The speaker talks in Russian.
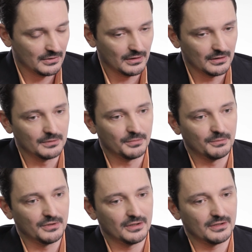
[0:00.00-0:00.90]
А,
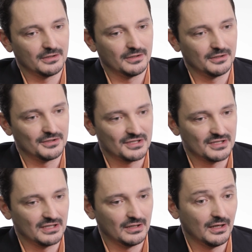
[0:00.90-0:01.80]
например, а,
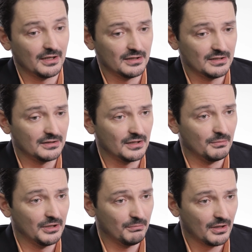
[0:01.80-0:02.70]
сказать, да, архитекторы
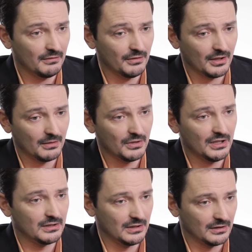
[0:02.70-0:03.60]
были правы, а
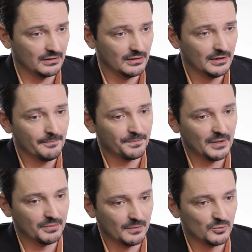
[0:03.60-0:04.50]
мы нет.
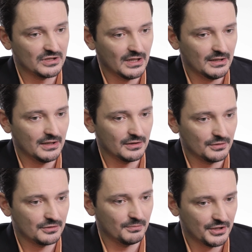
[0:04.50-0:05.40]
И потому здание — это
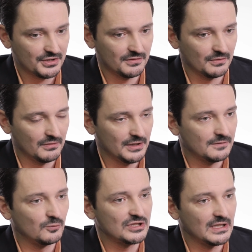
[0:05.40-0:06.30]
то, что прежде всего
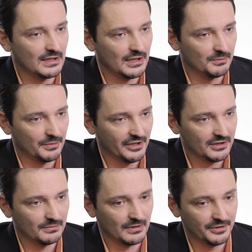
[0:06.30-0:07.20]
является функциональным
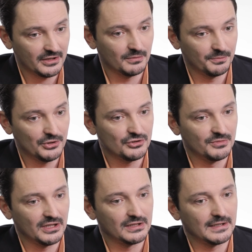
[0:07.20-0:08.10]
объектом, объектом,
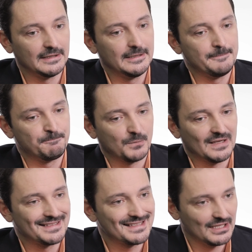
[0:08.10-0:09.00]
имеющим некоторое
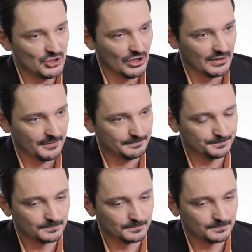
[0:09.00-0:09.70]
назначение.